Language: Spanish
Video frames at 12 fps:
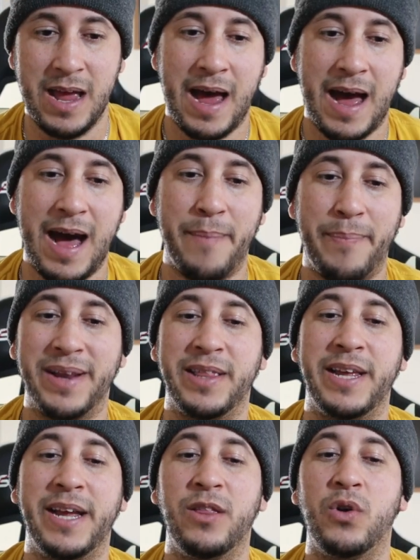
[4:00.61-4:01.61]

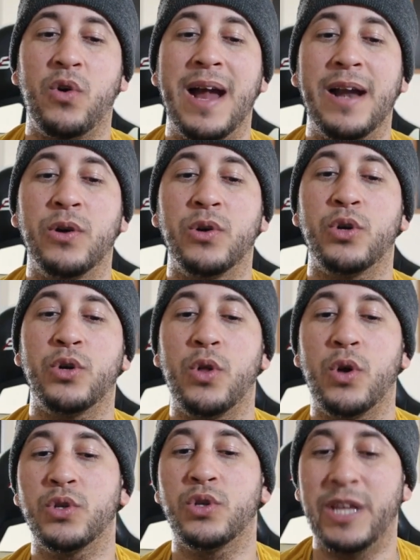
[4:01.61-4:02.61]
aprendiendo algo todos
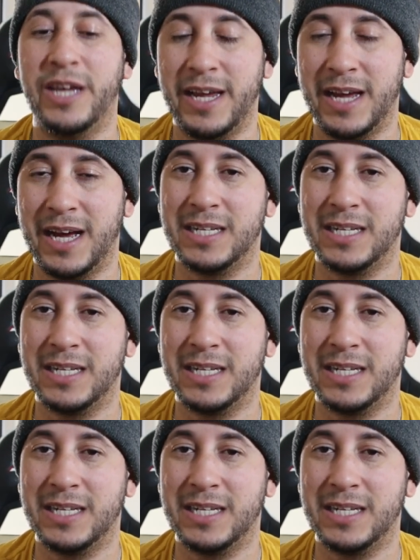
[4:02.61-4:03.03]
los días,